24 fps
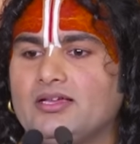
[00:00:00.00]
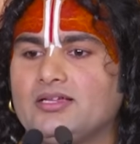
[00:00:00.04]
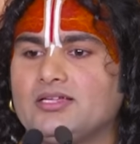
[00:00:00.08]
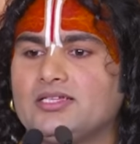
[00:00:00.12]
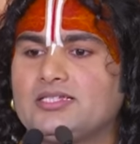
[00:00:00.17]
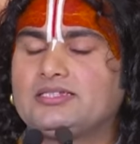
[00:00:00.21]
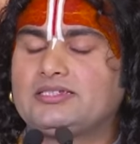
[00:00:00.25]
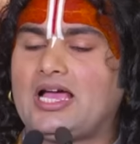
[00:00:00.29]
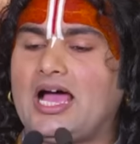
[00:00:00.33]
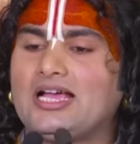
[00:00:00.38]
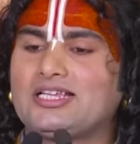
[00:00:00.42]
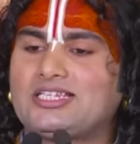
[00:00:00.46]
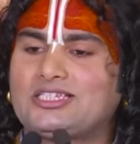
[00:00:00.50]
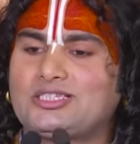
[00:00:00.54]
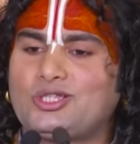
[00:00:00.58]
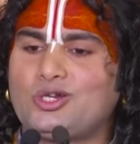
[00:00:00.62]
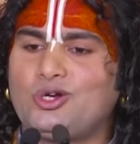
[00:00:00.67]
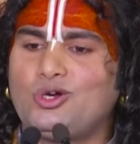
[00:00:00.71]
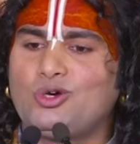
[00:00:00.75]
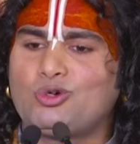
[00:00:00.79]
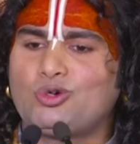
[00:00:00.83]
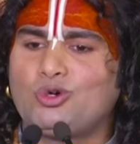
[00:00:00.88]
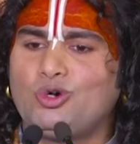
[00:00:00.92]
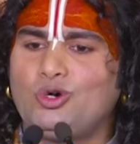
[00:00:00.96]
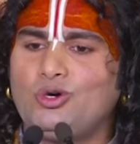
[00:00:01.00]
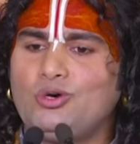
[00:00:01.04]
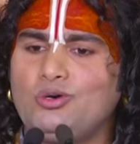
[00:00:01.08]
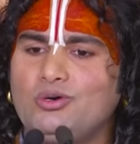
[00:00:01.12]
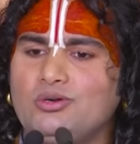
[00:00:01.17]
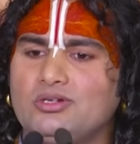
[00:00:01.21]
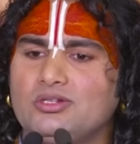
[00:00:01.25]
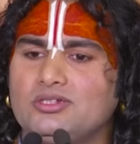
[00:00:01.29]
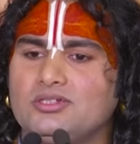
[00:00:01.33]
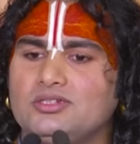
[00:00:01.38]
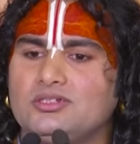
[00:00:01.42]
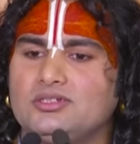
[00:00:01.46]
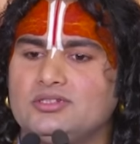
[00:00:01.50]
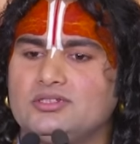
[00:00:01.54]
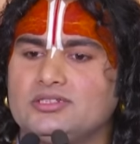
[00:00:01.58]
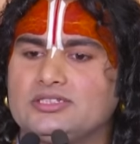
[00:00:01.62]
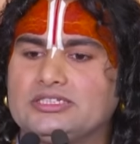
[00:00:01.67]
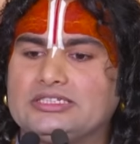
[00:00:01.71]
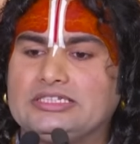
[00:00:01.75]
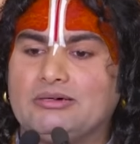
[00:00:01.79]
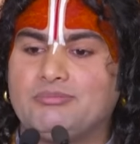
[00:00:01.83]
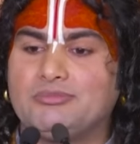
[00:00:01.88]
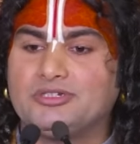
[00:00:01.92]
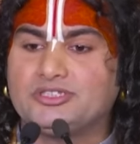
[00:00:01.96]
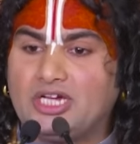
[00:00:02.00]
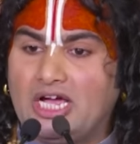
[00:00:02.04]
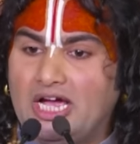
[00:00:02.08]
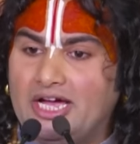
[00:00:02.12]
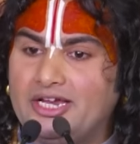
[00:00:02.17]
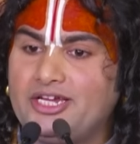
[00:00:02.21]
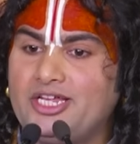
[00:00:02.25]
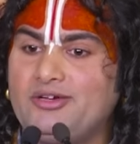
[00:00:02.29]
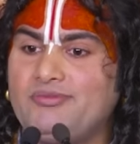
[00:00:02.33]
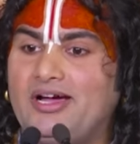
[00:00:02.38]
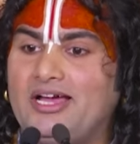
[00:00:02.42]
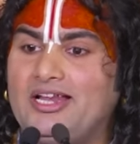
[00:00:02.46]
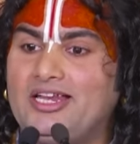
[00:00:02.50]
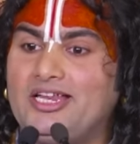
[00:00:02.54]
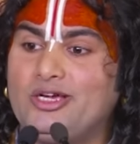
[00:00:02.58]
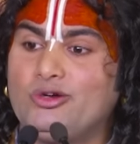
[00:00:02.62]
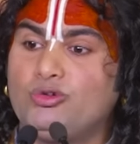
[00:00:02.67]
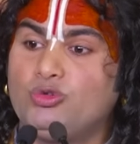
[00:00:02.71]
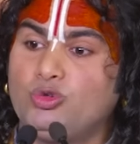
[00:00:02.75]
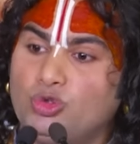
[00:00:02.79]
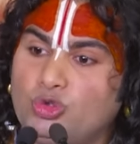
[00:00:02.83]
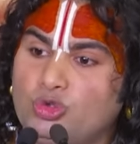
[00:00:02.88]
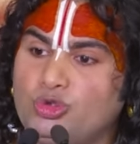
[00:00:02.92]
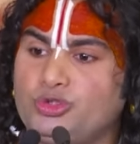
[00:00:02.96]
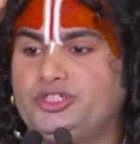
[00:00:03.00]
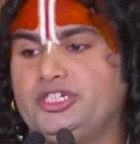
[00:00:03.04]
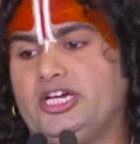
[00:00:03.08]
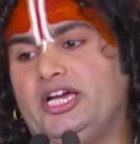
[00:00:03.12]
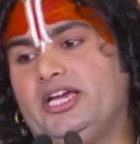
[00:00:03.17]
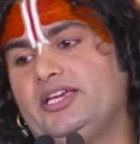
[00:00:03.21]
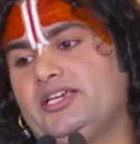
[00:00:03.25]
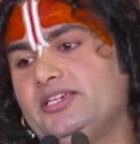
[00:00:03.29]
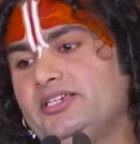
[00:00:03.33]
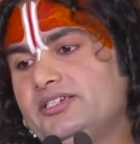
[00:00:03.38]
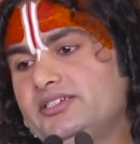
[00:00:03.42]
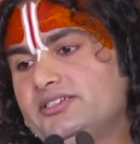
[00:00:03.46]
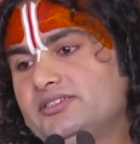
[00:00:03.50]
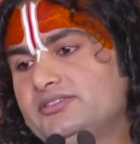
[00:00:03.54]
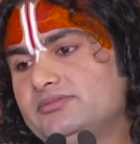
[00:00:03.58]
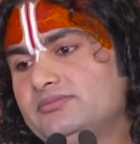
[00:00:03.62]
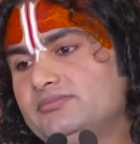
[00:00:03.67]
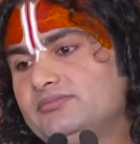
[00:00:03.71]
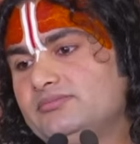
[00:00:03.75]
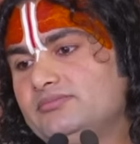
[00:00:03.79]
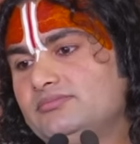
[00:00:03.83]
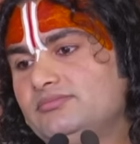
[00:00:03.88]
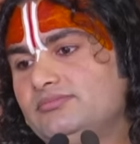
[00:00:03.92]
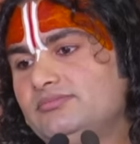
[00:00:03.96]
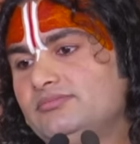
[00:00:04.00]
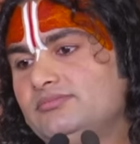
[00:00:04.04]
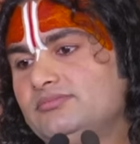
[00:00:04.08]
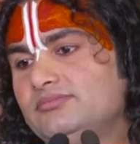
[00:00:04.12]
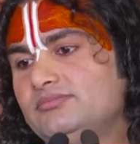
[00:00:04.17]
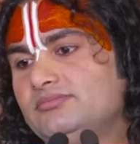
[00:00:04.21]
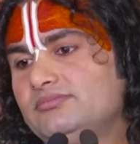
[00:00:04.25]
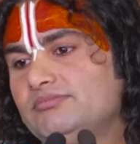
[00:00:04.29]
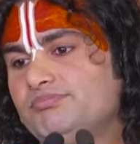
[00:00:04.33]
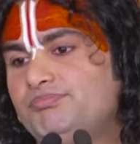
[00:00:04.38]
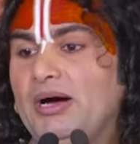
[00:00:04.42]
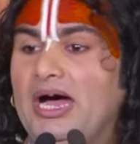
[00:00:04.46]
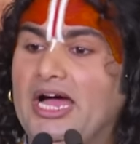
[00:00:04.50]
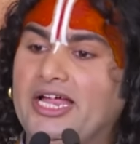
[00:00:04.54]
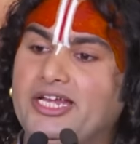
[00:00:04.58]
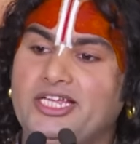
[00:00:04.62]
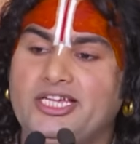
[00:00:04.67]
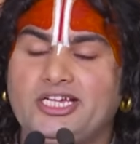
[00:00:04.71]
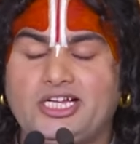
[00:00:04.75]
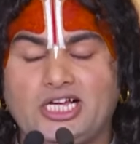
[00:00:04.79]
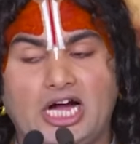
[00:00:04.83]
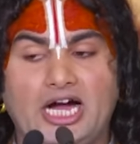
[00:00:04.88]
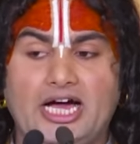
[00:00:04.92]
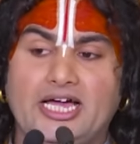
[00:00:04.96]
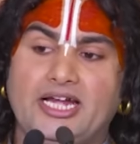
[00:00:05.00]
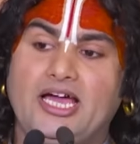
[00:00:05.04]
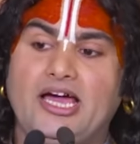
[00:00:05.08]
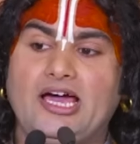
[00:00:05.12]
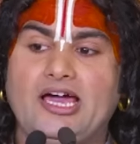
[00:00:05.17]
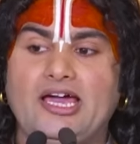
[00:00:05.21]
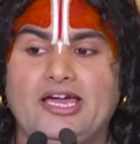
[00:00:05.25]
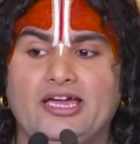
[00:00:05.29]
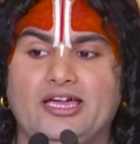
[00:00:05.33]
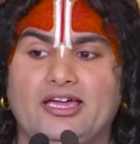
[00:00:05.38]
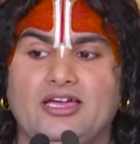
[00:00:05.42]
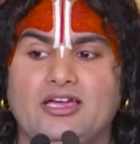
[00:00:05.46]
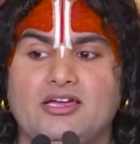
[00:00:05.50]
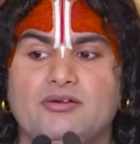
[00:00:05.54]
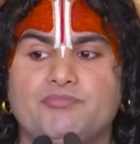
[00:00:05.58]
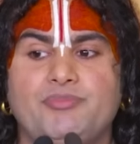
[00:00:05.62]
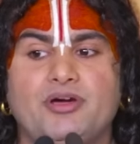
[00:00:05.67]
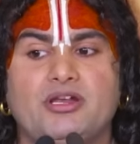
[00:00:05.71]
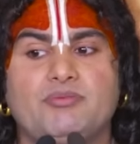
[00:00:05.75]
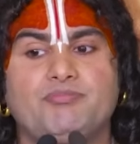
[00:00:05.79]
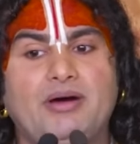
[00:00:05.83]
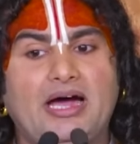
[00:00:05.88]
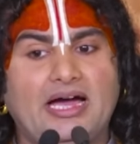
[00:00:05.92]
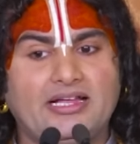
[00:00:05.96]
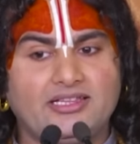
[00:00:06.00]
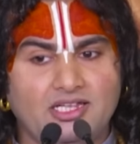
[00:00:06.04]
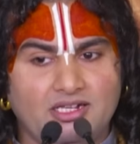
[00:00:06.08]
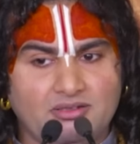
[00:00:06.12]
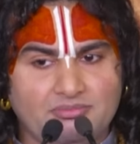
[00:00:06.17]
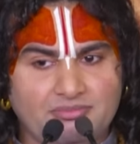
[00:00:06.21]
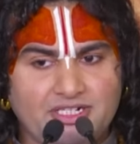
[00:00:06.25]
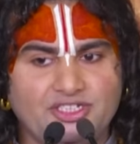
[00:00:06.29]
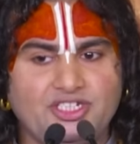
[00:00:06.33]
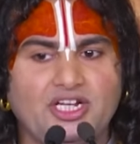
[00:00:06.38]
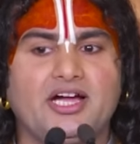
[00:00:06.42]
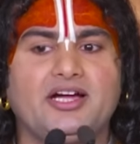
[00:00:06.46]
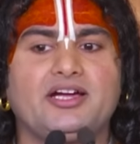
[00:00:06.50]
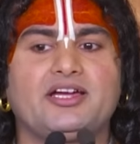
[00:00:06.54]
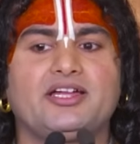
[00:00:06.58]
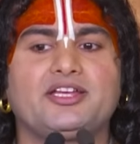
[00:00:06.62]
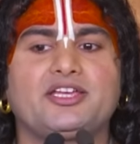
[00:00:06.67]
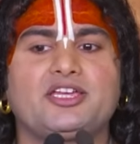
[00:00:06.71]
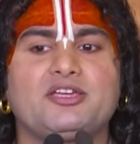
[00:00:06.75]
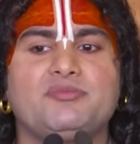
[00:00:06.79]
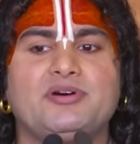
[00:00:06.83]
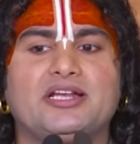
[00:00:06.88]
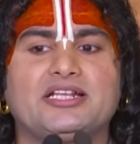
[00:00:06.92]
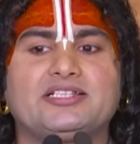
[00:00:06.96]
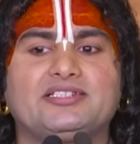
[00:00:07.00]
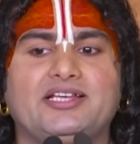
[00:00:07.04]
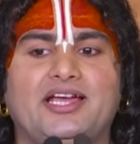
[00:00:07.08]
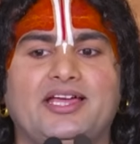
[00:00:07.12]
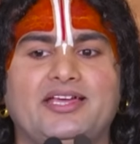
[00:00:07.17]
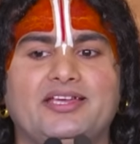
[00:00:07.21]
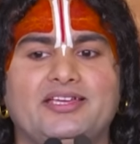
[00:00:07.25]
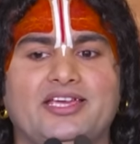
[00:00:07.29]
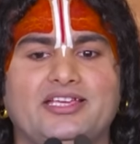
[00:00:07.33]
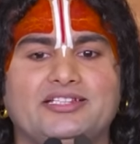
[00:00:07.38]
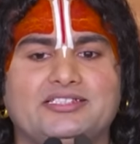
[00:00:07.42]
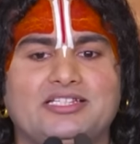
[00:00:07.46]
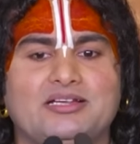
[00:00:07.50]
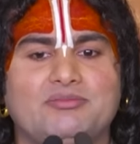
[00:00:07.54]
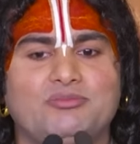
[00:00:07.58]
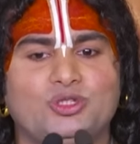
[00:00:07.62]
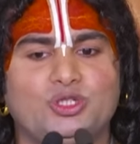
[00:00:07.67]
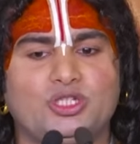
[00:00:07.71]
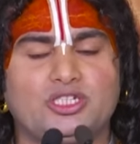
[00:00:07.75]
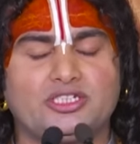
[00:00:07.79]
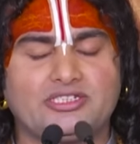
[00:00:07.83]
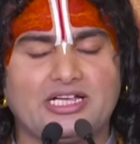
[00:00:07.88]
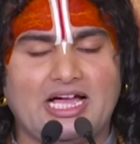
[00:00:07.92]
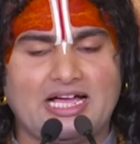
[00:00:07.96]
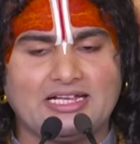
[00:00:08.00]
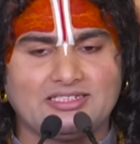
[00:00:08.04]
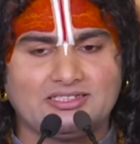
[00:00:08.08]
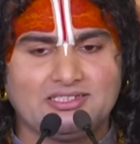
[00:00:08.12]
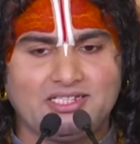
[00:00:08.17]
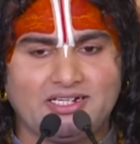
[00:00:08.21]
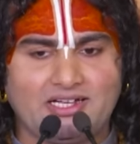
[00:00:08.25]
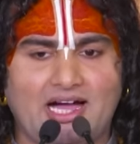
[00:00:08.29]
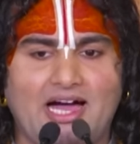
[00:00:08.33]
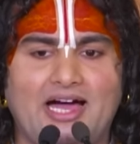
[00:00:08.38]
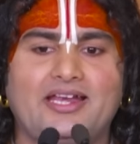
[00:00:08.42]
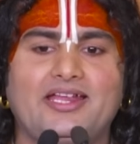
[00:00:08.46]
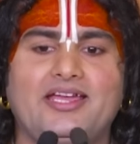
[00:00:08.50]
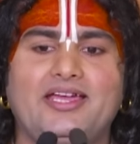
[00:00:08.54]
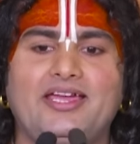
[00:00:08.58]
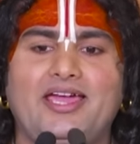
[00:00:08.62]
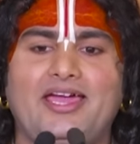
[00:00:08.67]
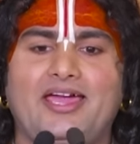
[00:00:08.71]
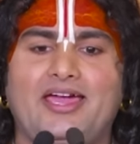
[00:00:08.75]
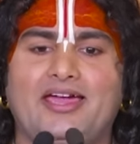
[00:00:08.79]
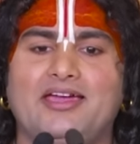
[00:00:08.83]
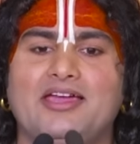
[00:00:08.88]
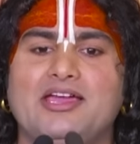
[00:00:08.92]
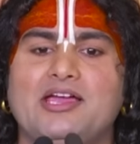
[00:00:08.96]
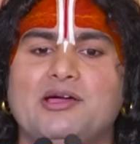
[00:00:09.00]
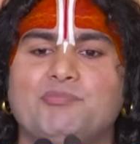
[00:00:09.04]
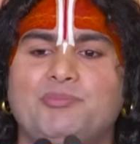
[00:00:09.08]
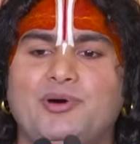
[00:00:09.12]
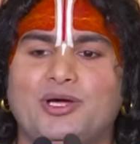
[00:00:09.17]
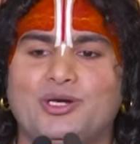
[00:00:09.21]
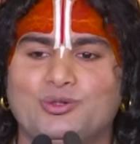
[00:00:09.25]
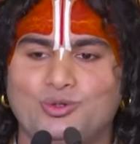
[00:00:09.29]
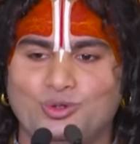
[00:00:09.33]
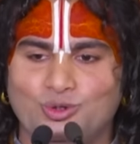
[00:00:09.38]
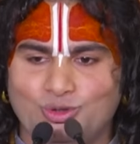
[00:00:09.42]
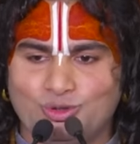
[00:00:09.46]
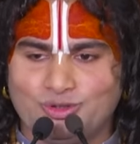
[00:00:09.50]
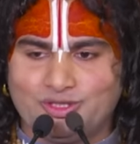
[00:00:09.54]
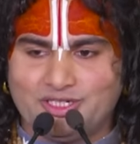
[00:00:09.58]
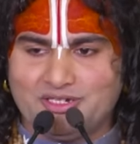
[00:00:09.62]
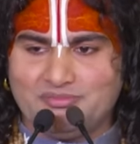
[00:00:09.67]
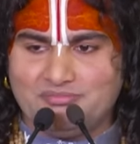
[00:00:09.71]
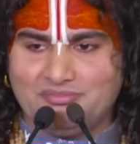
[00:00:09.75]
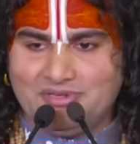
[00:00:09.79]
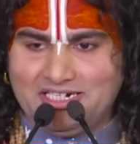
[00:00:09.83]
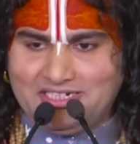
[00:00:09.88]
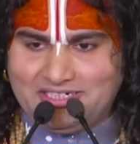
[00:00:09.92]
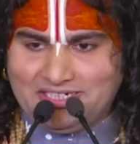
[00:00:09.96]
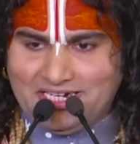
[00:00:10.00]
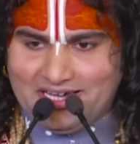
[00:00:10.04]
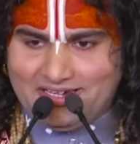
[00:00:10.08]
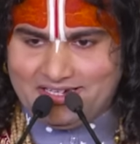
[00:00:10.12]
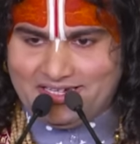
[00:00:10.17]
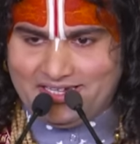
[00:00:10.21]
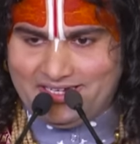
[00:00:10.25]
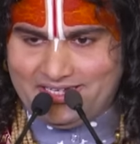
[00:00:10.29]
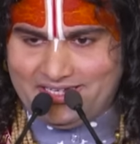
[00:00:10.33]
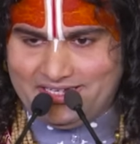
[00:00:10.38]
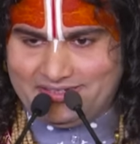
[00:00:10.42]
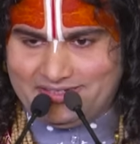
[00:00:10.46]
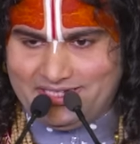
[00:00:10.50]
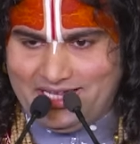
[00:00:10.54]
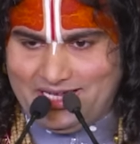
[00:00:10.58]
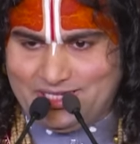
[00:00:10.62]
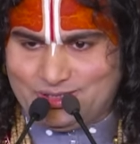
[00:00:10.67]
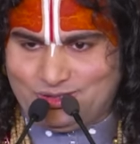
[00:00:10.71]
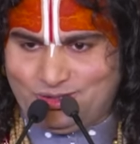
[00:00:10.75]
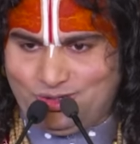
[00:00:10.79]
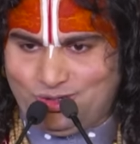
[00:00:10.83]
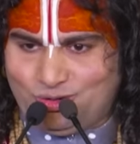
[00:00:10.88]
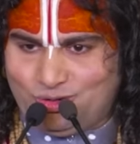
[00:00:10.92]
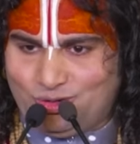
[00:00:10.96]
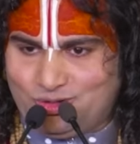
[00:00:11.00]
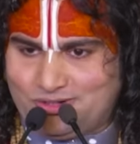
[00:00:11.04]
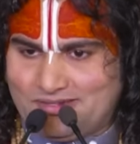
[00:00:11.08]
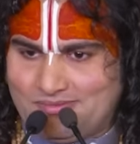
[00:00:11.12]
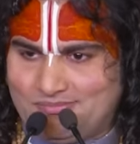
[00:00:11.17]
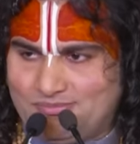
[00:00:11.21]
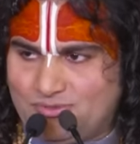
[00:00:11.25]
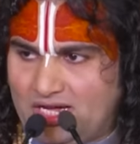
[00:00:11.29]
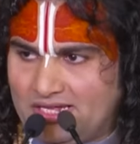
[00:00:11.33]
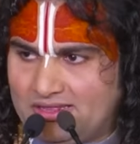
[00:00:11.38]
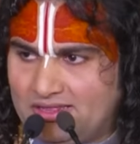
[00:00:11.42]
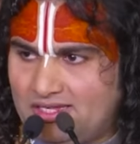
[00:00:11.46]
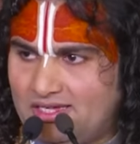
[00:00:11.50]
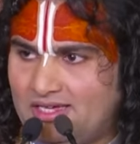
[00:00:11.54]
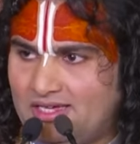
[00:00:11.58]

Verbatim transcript: शास्त्रों को समझाने वाले गुरु चाहिए पानी खारा है पर बादल मीठा करके बरसाएंगे समुद्र शास्त्र खारे हैं पर गुरु जी मीठा करके शास्त्रों को समझाते